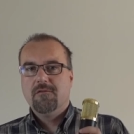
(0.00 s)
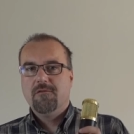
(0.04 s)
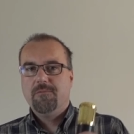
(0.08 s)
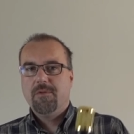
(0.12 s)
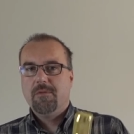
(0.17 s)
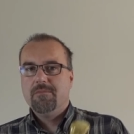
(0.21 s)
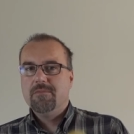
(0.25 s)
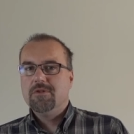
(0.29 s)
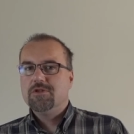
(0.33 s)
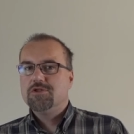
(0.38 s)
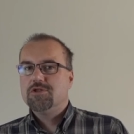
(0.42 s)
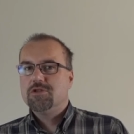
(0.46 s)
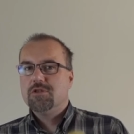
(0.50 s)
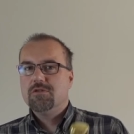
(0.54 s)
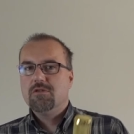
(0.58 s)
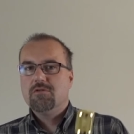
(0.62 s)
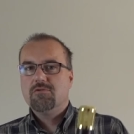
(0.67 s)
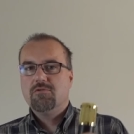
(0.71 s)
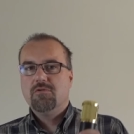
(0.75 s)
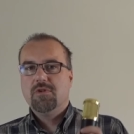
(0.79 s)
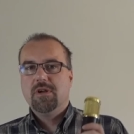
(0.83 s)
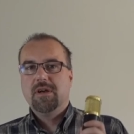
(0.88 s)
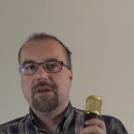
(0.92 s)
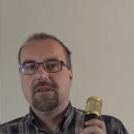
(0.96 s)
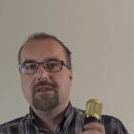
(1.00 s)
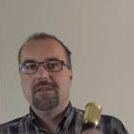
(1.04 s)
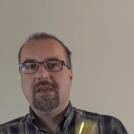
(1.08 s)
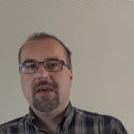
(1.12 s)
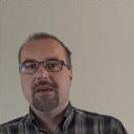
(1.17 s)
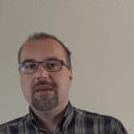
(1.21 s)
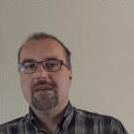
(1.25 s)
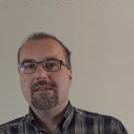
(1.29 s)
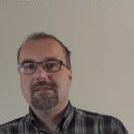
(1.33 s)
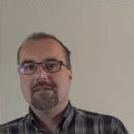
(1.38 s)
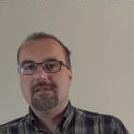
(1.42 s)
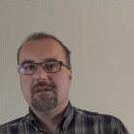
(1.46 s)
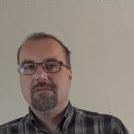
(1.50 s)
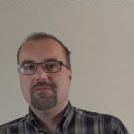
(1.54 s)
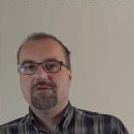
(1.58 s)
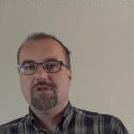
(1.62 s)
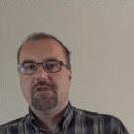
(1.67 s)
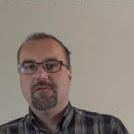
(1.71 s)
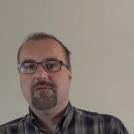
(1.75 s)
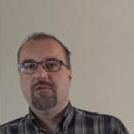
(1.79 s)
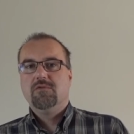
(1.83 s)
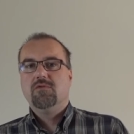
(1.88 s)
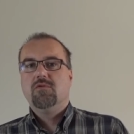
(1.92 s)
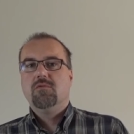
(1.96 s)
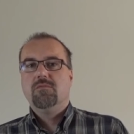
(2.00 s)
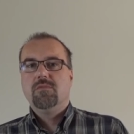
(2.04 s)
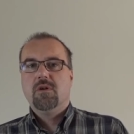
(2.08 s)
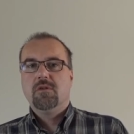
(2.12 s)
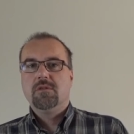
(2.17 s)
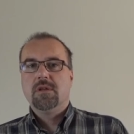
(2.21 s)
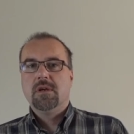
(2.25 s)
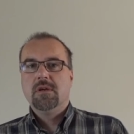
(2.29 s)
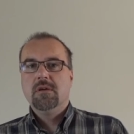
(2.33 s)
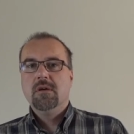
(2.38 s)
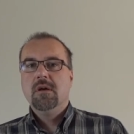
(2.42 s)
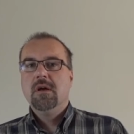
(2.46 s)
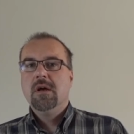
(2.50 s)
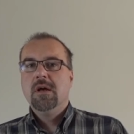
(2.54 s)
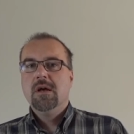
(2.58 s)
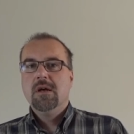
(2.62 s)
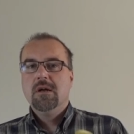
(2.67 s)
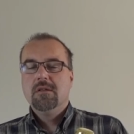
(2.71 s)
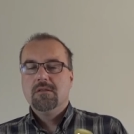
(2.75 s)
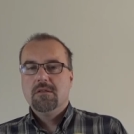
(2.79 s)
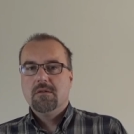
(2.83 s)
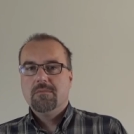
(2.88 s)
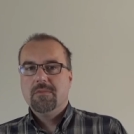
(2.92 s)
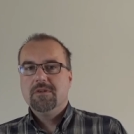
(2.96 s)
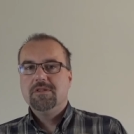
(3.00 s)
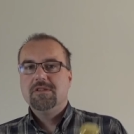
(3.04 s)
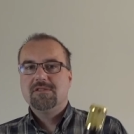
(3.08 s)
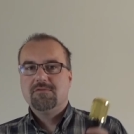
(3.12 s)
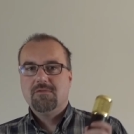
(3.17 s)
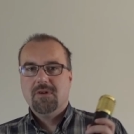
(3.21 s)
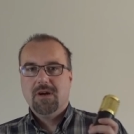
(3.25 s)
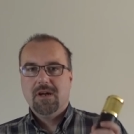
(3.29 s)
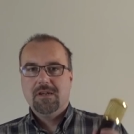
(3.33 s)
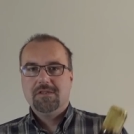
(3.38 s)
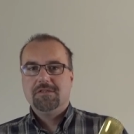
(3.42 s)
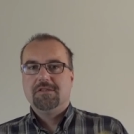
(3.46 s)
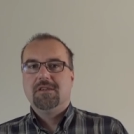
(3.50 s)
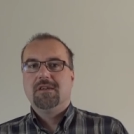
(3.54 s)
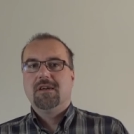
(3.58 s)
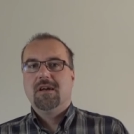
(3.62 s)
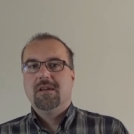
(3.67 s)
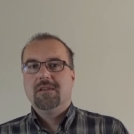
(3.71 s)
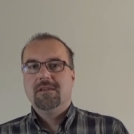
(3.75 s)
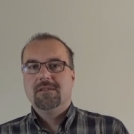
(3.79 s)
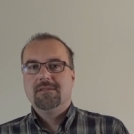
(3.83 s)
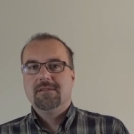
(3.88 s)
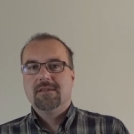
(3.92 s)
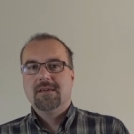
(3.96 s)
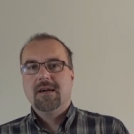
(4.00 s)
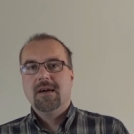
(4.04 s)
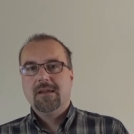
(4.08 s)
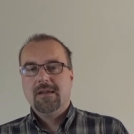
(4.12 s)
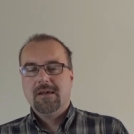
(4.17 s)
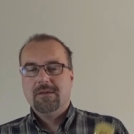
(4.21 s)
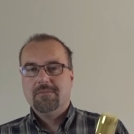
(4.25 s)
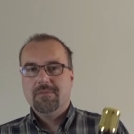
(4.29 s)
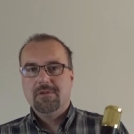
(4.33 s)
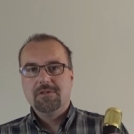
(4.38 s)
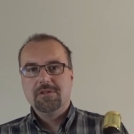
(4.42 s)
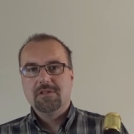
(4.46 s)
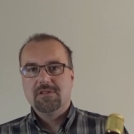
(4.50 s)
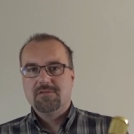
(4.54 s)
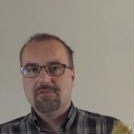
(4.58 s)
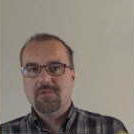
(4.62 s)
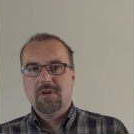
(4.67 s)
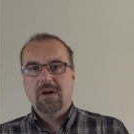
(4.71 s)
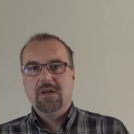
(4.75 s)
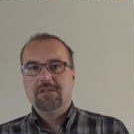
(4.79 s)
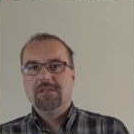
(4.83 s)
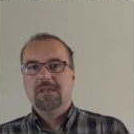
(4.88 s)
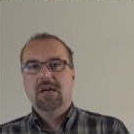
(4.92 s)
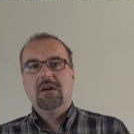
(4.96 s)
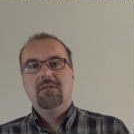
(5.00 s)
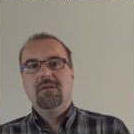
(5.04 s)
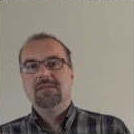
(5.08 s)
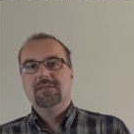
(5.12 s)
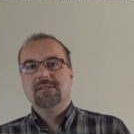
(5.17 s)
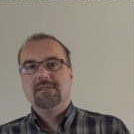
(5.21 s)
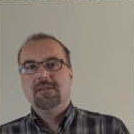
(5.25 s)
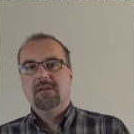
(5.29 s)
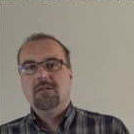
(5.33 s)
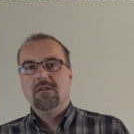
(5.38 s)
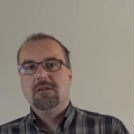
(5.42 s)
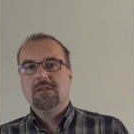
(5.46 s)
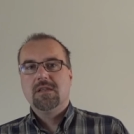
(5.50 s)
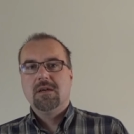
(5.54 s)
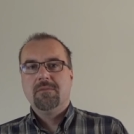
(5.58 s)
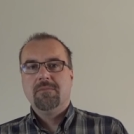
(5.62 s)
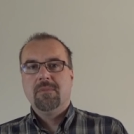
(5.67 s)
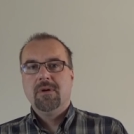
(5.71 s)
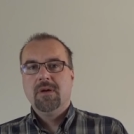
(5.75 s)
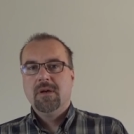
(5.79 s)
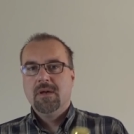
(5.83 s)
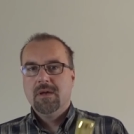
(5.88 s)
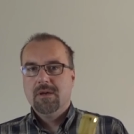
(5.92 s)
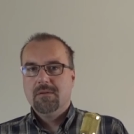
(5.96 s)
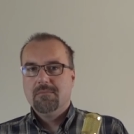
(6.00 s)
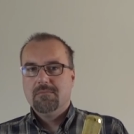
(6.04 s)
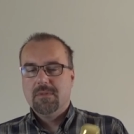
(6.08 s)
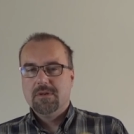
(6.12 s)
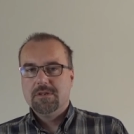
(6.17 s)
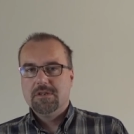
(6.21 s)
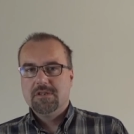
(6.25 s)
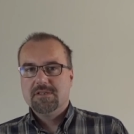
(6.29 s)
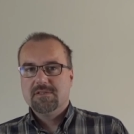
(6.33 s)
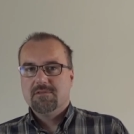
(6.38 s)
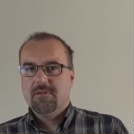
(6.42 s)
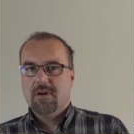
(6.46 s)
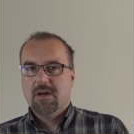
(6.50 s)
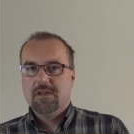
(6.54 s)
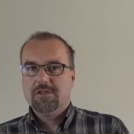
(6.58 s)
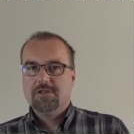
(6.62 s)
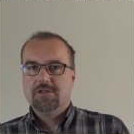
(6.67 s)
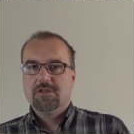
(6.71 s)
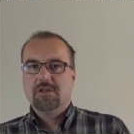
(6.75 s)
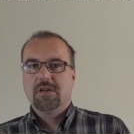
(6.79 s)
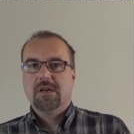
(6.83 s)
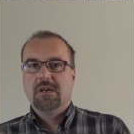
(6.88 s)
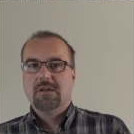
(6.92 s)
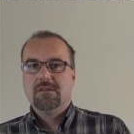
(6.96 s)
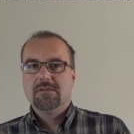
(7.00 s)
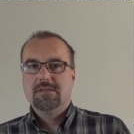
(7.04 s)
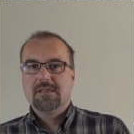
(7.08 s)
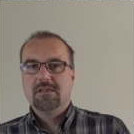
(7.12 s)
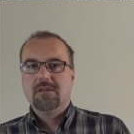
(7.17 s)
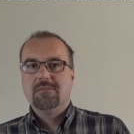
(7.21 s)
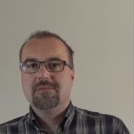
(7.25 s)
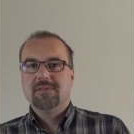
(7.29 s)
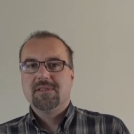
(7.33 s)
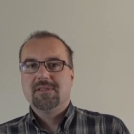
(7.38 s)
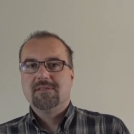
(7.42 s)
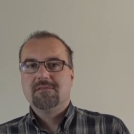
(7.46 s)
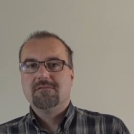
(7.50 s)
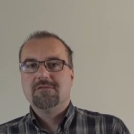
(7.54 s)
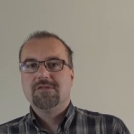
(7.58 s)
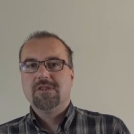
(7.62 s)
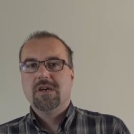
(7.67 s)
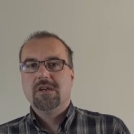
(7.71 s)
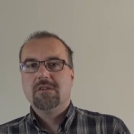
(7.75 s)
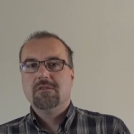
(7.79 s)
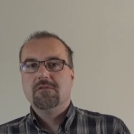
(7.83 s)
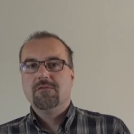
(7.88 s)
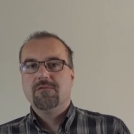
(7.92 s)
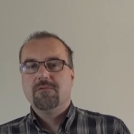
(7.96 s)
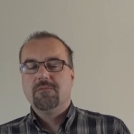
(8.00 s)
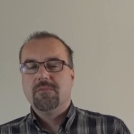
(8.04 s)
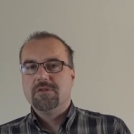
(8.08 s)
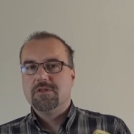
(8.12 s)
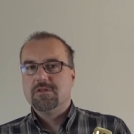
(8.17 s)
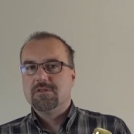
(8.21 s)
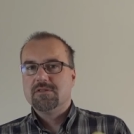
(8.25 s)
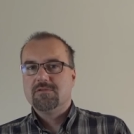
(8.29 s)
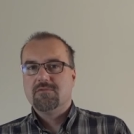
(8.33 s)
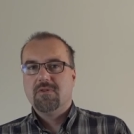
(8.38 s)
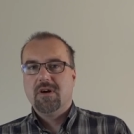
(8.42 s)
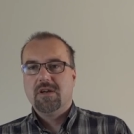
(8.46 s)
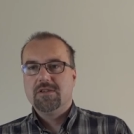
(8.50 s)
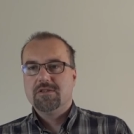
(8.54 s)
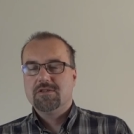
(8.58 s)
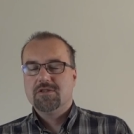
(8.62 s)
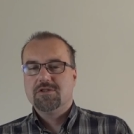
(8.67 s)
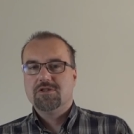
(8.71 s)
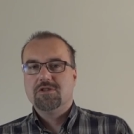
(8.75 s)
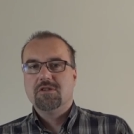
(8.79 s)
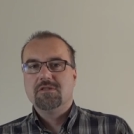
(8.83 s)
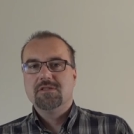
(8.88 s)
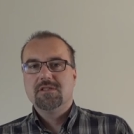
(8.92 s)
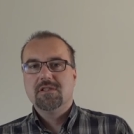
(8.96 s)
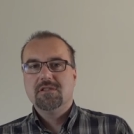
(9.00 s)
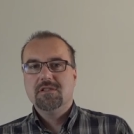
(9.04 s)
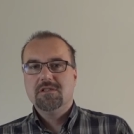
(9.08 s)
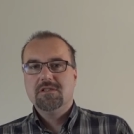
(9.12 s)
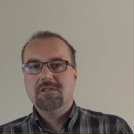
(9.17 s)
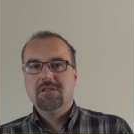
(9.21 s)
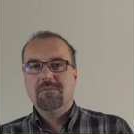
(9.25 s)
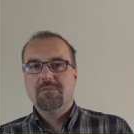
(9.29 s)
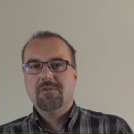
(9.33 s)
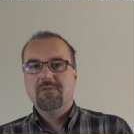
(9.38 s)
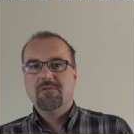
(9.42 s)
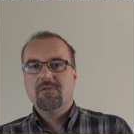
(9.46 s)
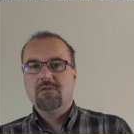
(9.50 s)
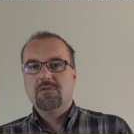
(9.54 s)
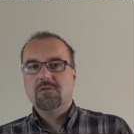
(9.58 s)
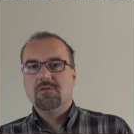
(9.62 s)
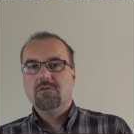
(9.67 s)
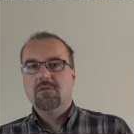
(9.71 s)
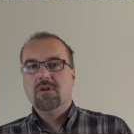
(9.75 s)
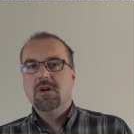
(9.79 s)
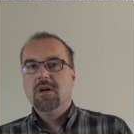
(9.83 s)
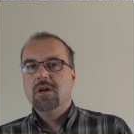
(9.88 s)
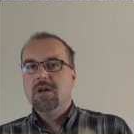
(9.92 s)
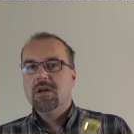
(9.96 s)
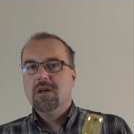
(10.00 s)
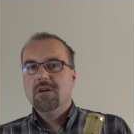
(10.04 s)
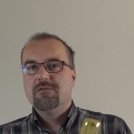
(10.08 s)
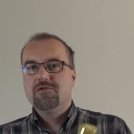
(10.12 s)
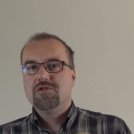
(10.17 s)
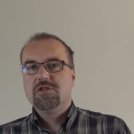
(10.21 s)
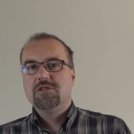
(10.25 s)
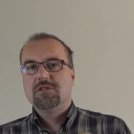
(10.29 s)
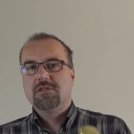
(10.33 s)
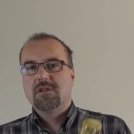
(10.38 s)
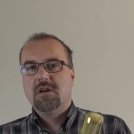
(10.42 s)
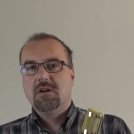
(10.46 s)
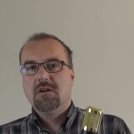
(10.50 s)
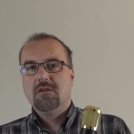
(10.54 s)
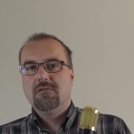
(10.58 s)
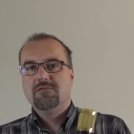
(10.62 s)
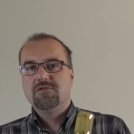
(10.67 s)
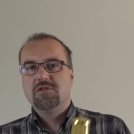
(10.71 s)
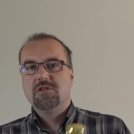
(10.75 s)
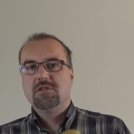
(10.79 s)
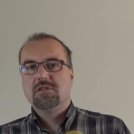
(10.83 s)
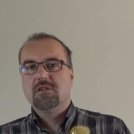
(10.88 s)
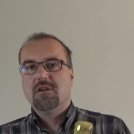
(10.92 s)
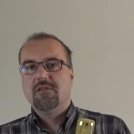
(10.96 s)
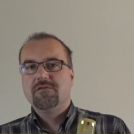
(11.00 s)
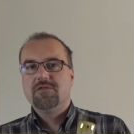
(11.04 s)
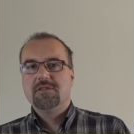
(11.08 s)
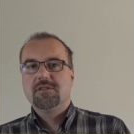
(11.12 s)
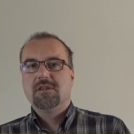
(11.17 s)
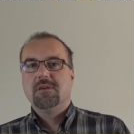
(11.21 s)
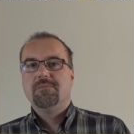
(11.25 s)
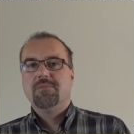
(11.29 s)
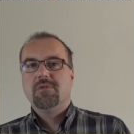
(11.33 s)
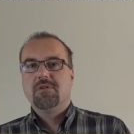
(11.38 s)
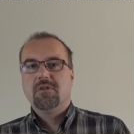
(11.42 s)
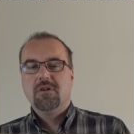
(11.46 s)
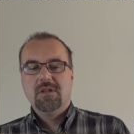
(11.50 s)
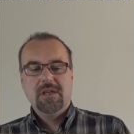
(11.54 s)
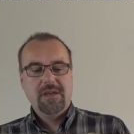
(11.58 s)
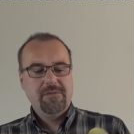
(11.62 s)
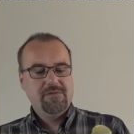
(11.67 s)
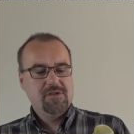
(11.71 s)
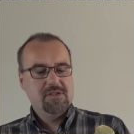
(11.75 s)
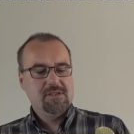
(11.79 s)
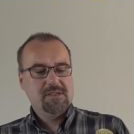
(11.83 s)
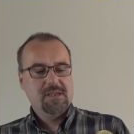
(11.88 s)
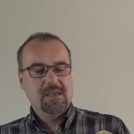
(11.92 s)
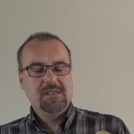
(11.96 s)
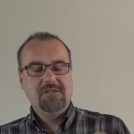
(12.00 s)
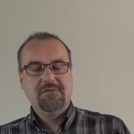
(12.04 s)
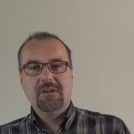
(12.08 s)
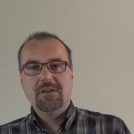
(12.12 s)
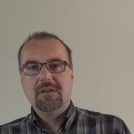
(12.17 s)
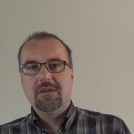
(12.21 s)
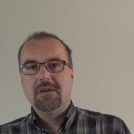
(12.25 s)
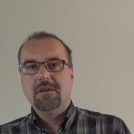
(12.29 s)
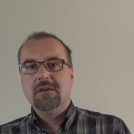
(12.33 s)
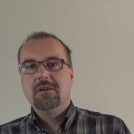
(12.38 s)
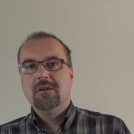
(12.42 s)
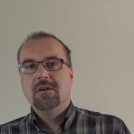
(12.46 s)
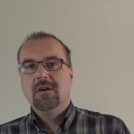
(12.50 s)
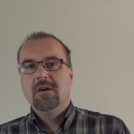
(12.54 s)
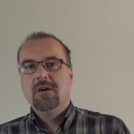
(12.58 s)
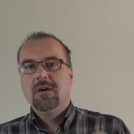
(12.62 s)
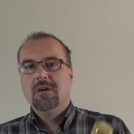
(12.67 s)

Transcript: w pomieszczeniu, które nie jest dobrze wytłumione, to będzie słychać tykanie zegara, będzie słychać hałas za oknem, będzie słychać krzykającego psa sąsiadów, będzie słychać krzyczące dzieci na podwórku. Wszystko, wszystko, wszystko po kolei, wszystkie dźwięki,